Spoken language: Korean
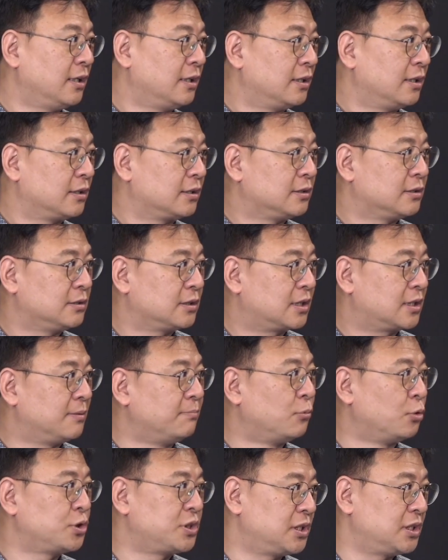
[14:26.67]
그
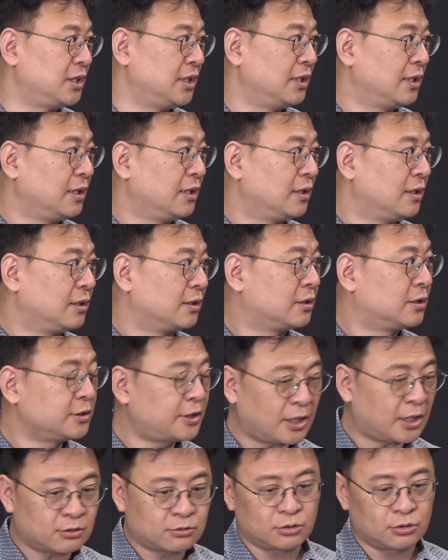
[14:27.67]
김모 씨. 그
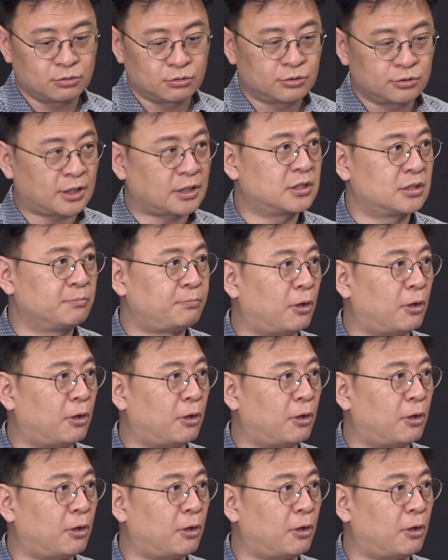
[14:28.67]
사건도 사실은